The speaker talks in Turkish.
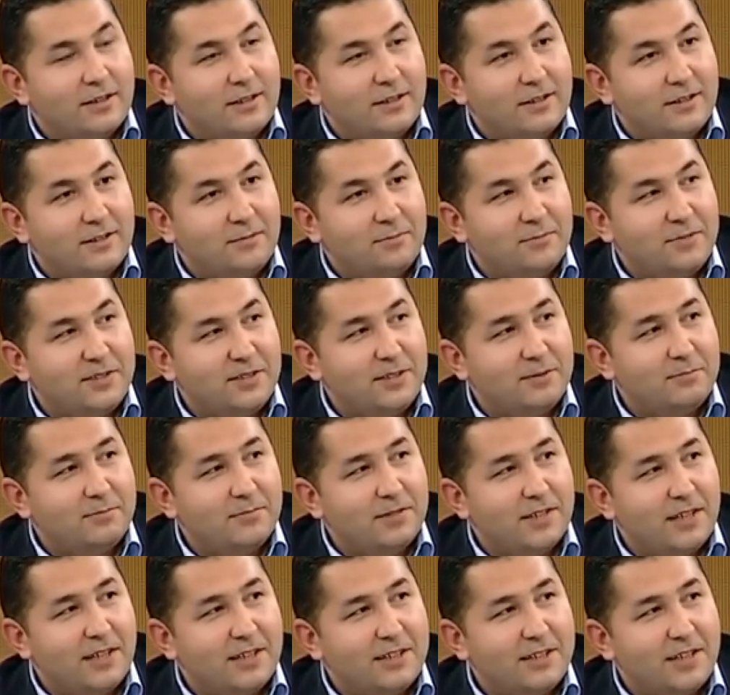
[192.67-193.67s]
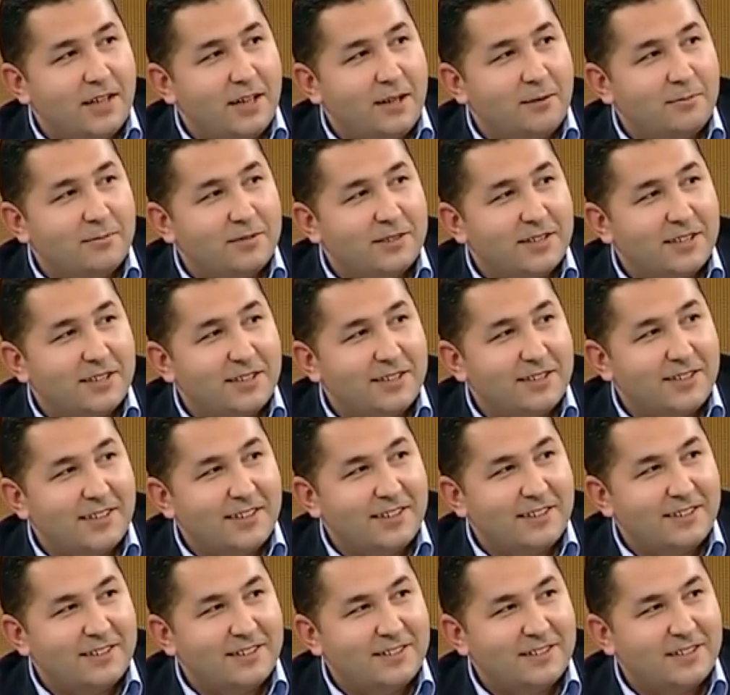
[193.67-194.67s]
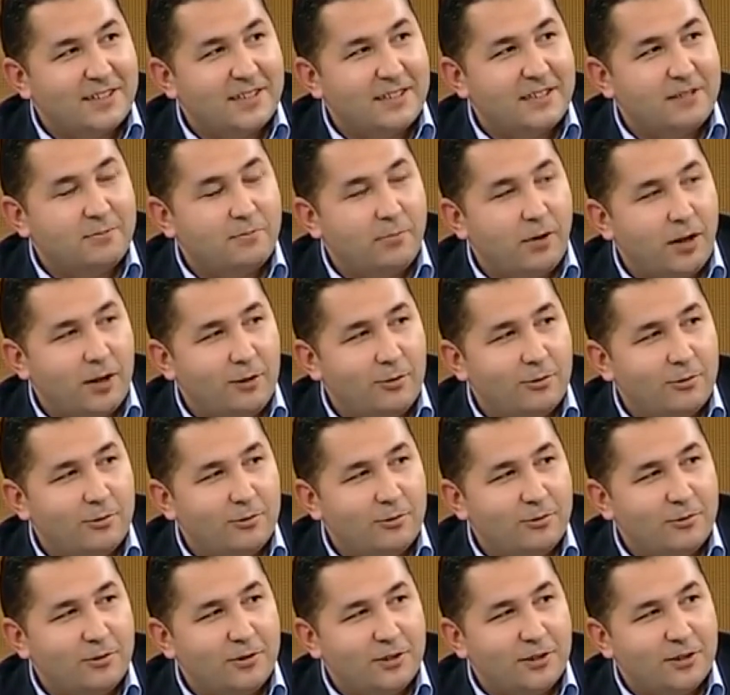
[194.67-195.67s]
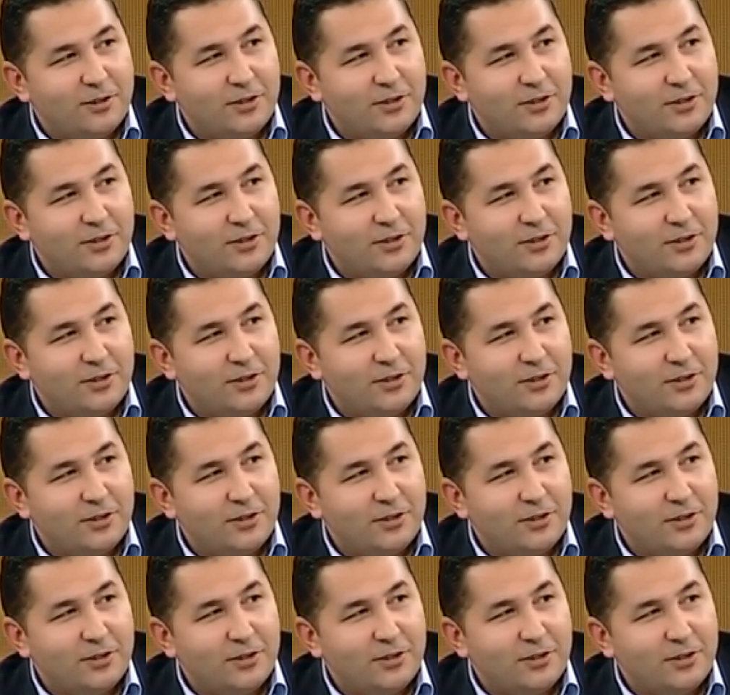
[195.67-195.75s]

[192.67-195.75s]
e, bizim dergahımıza giren rakı bal olur,